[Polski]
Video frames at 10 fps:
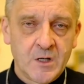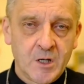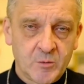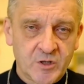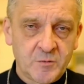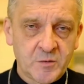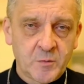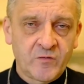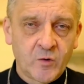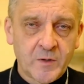Możemy sobie
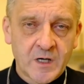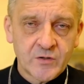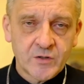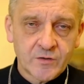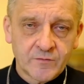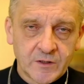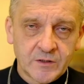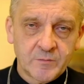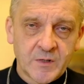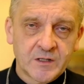wyobrazić, że
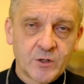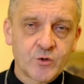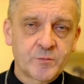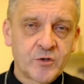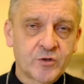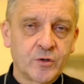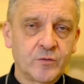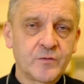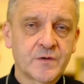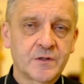święty Mateusz
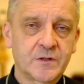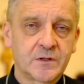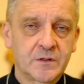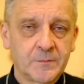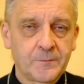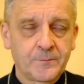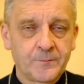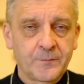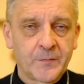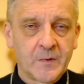piszący
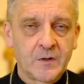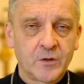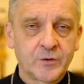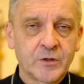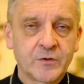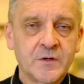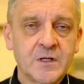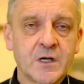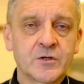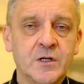o tych
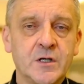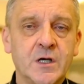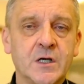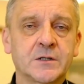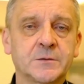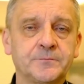wydarzeniach